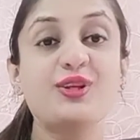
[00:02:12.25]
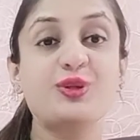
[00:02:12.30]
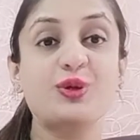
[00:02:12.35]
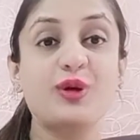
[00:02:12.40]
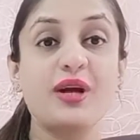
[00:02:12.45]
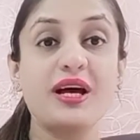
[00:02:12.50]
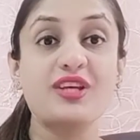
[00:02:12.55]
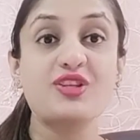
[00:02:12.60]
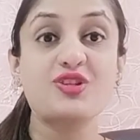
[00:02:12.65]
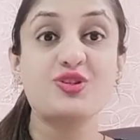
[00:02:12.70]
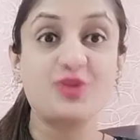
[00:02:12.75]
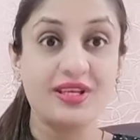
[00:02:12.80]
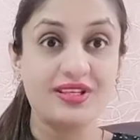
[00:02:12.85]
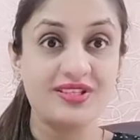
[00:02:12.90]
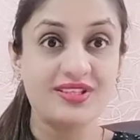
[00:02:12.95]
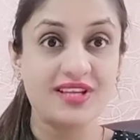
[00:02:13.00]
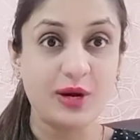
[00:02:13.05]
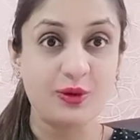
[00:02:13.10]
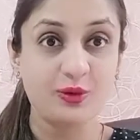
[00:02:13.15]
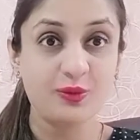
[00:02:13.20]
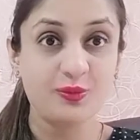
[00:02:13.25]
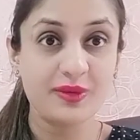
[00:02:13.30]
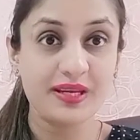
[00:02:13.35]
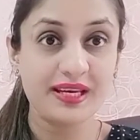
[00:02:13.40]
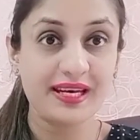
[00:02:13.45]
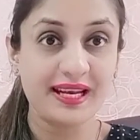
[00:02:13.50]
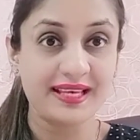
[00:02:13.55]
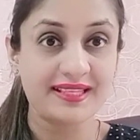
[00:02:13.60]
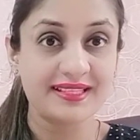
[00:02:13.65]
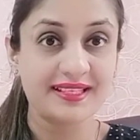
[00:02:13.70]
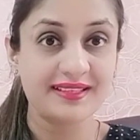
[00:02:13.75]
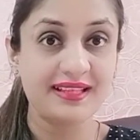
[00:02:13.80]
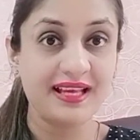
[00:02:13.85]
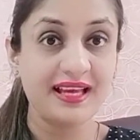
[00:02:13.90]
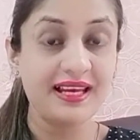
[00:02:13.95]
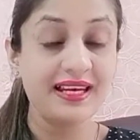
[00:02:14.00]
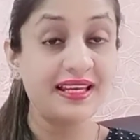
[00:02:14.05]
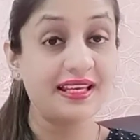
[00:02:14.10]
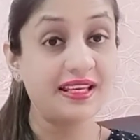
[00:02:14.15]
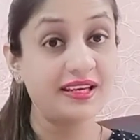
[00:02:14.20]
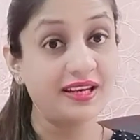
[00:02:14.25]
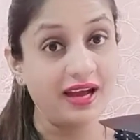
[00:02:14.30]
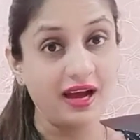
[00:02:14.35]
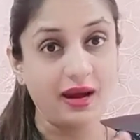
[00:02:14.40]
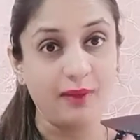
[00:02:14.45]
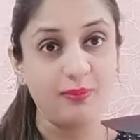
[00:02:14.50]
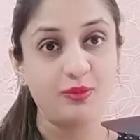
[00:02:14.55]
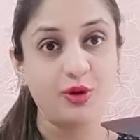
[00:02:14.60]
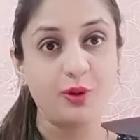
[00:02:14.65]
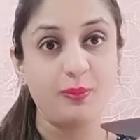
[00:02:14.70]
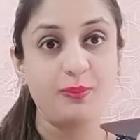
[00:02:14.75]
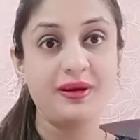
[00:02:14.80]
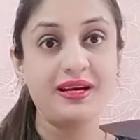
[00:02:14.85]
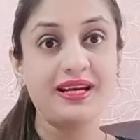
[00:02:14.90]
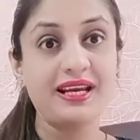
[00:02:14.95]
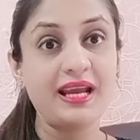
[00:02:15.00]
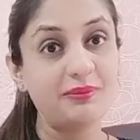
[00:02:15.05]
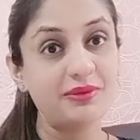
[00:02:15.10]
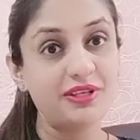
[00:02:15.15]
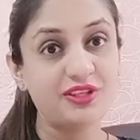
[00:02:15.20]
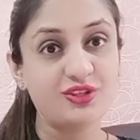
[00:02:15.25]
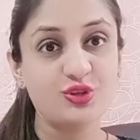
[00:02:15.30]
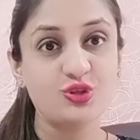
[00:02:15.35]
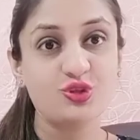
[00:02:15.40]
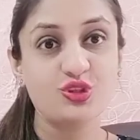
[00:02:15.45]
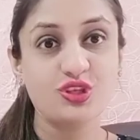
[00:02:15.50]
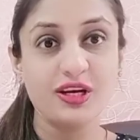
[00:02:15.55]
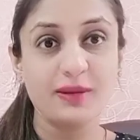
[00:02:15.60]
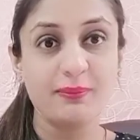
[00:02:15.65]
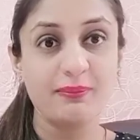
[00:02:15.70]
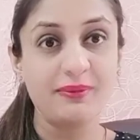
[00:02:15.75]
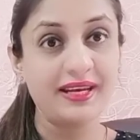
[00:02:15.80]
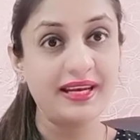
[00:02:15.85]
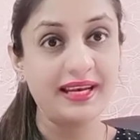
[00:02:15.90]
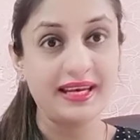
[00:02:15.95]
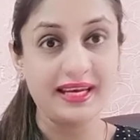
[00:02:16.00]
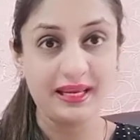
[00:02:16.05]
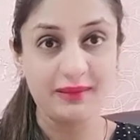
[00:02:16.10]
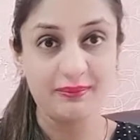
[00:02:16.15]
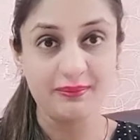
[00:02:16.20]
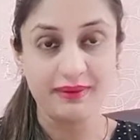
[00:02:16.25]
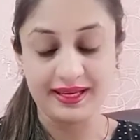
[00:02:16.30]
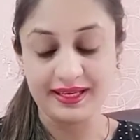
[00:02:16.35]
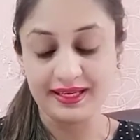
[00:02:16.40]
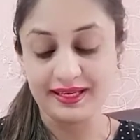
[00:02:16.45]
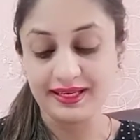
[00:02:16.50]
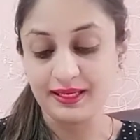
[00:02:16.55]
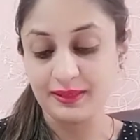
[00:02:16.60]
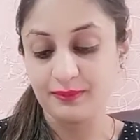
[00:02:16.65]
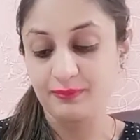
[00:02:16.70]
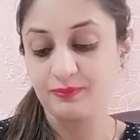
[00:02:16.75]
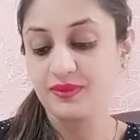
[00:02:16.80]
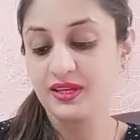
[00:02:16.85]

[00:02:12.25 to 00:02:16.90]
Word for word: थोड़ा स्ट्रेस्ड आउट भी रह सकता है लेकिन हाँ प्रॉपरली आप डिसीजन अपने ले पाएंगे